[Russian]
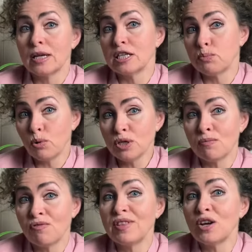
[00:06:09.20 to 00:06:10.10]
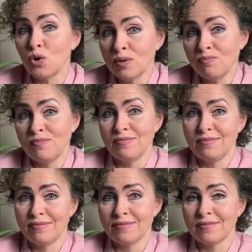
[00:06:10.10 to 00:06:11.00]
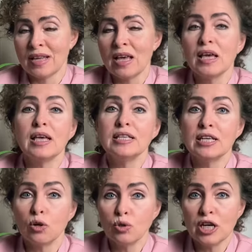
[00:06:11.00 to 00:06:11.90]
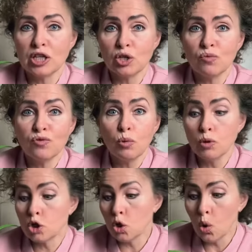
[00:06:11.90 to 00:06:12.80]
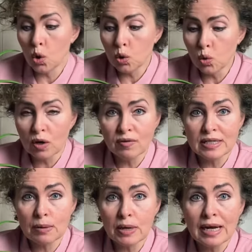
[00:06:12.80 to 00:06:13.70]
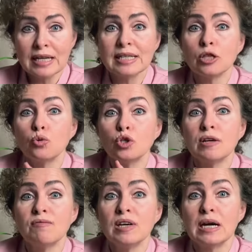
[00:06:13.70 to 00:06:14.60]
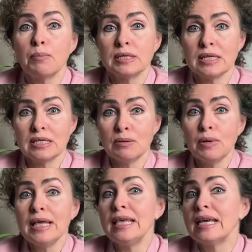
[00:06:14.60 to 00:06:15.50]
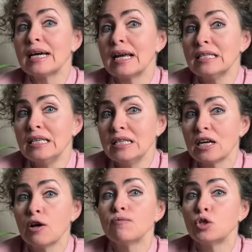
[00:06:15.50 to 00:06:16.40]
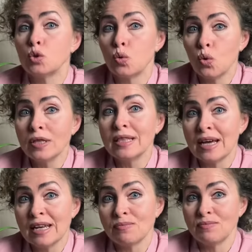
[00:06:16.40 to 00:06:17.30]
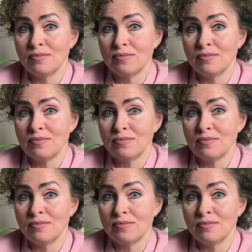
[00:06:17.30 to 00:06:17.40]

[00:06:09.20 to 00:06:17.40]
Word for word: Способ второй и заключается он в том, что луковицы амарилиса нужно выкопать из земли и хранить их в сухой таре.